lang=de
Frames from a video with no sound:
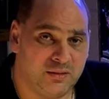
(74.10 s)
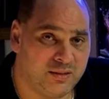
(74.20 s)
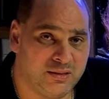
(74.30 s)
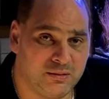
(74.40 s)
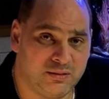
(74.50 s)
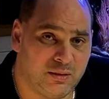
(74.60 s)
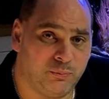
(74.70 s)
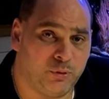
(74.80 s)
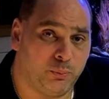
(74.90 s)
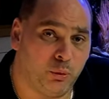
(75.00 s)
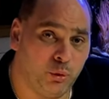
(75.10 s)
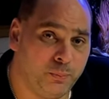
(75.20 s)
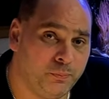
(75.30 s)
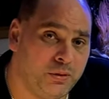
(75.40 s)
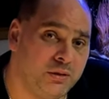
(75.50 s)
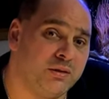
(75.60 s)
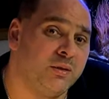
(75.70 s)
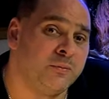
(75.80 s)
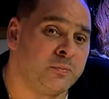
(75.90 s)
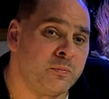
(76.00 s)
das ganze Gesamtpolypenbild.
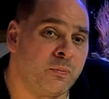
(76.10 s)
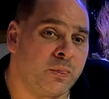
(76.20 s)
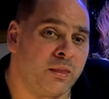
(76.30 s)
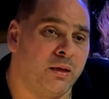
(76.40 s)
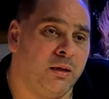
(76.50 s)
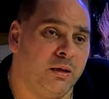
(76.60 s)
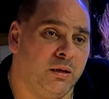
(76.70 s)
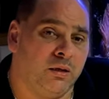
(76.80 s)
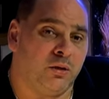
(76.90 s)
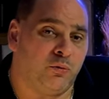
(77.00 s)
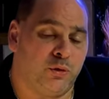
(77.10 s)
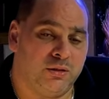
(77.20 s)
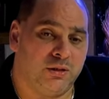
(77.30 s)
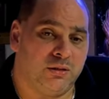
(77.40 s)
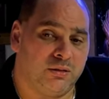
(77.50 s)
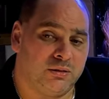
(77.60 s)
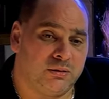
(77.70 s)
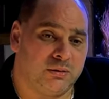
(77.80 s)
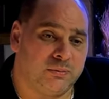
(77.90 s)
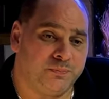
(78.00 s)
Von den
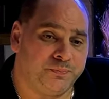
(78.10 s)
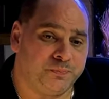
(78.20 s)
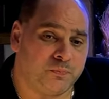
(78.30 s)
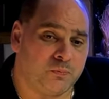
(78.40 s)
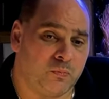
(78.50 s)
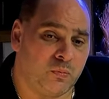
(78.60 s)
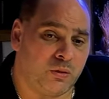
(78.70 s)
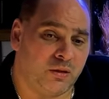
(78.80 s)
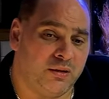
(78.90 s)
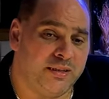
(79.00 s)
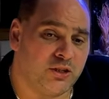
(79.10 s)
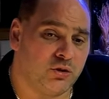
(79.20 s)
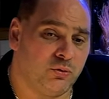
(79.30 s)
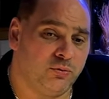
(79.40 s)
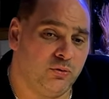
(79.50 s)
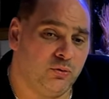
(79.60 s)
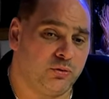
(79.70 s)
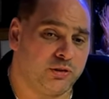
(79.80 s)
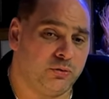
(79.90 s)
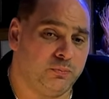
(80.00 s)
ähm, Nährstoffen,
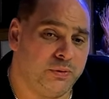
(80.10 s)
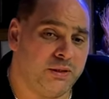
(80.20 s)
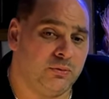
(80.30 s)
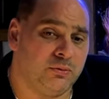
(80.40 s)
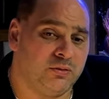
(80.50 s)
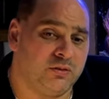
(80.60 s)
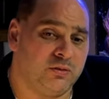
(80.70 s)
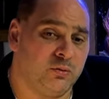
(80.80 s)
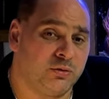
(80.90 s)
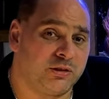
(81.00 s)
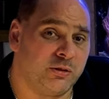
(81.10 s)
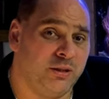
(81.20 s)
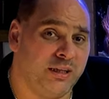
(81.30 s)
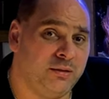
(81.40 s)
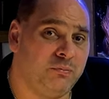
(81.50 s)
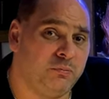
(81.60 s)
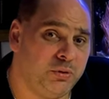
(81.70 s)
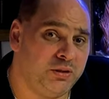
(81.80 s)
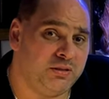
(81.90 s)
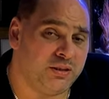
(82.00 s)
Nutrion P und Nutrion N,
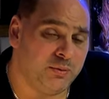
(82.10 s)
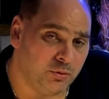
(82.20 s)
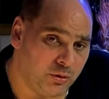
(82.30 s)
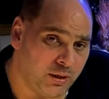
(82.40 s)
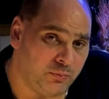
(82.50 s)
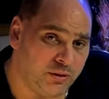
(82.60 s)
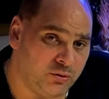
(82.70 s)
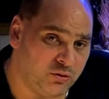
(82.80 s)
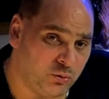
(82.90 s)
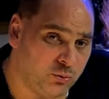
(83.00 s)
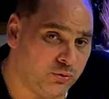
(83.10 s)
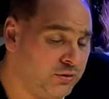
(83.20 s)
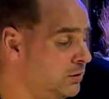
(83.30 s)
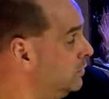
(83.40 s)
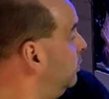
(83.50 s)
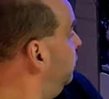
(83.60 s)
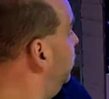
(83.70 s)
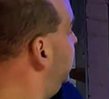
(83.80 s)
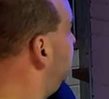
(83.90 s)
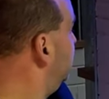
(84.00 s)
bin ich immer noch am Zudosieren,
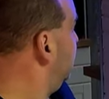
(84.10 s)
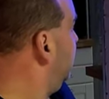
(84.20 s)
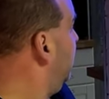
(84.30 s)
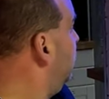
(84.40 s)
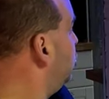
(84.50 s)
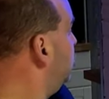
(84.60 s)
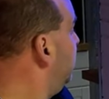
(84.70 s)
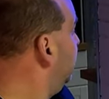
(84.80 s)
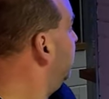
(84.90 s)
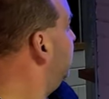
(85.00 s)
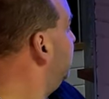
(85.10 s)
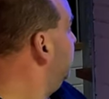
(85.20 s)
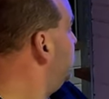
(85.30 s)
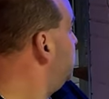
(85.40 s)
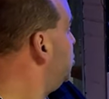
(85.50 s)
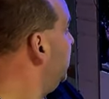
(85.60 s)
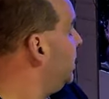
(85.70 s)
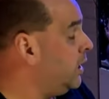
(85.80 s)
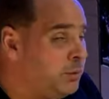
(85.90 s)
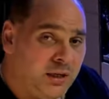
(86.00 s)
obwohl ich auch schon einen gewissen Fischbestand
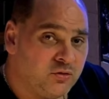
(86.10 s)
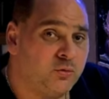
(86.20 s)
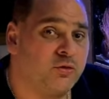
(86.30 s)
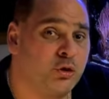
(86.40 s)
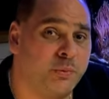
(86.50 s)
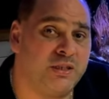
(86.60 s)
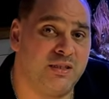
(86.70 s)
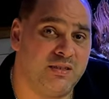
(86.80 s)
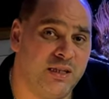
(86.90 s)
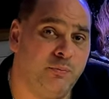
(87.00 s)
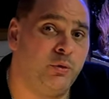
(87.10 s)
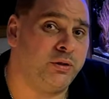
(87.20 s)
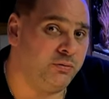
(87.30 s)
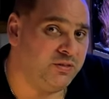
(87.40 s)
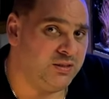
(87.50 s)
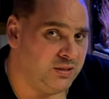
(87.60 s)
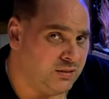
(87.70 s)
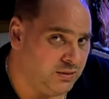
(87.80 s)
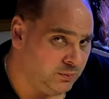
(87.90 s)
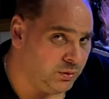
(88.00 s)
habe. Also sprich, das Eporif zieht
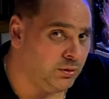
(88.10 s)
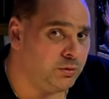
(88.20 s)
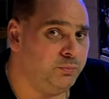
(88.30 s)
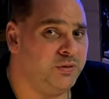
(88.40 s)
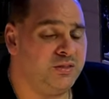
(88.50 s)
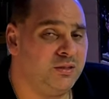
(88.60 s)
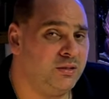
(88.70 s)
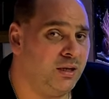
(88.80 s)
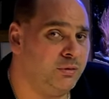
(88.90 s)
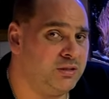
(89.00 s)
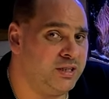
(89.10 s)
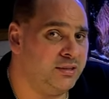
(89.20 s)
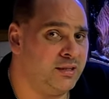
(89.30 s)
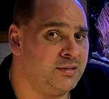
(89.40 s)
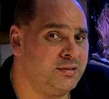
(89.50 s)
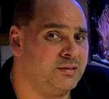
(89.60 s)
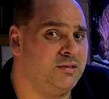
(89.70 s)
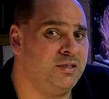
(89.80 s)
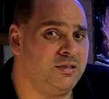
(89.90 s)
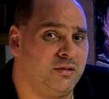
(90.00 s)
immer noch ein bisschen, aber ich denke, es ist
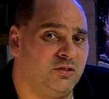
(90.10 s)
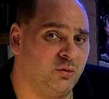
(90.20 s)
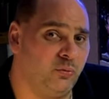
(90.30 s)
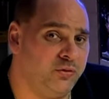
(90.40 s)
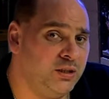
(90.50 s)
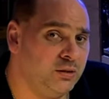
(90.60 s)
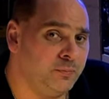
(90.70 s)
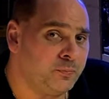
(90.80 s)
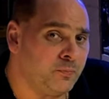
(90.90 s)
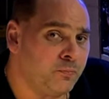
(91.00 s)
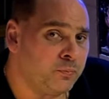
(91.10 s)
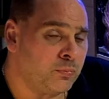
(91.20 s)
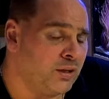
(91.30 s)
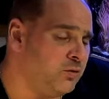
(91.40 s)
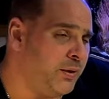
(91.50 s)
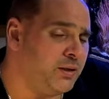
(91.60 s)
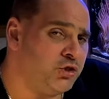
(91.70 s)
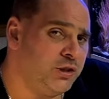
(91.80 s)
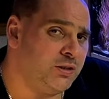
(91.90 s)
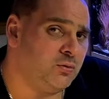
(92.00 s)
nicht so viel. Das Becken
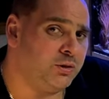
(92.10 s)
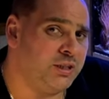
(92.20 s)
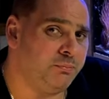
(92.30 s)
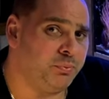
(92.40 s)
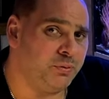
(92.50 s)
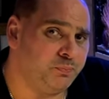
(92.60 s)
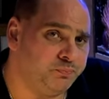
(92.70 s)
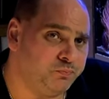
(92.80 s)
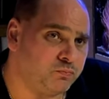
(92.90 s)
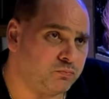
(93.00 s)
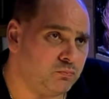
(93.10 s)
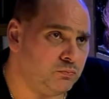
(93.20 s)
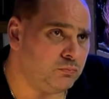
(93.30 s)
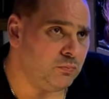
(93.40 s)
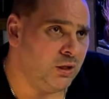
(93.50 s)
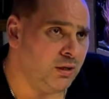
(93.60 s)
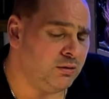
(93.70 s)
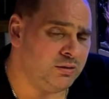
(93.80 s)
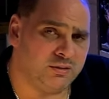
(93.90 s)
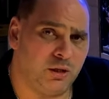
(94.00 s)
steht jetzt so knapp,
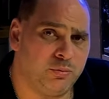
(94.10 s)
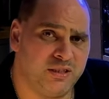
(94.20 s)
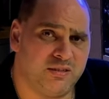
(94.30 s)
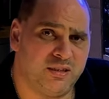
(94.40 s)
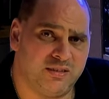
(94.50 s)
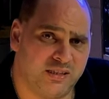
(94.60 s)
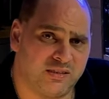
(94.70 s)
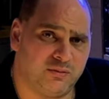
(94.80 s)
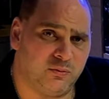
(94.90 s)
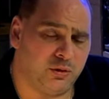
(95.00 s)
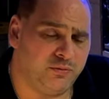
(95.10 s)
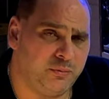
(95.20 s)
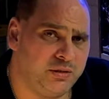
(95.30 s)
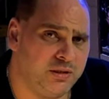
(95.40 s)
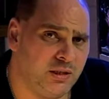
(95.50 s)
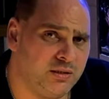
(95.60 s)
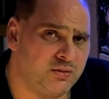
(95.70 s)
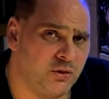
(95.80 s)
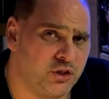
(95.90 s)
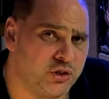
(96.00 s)
ja, ist glaube ich jetzt in der sechsten Woche, wenn mich nicht alles
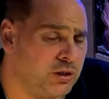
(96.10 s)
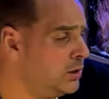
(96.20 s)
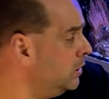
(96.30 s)
täuscht.